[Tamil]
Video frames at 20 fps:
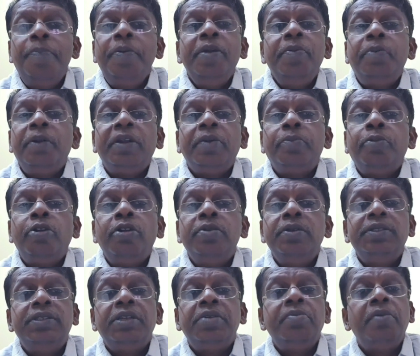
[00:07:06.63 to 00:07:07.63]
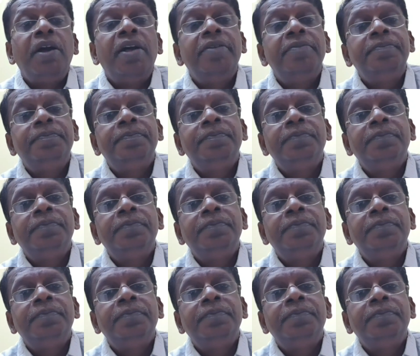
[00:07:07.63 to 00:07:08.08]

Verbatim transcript: எப்படிப்பட்ட பொறுமை தெரியுமா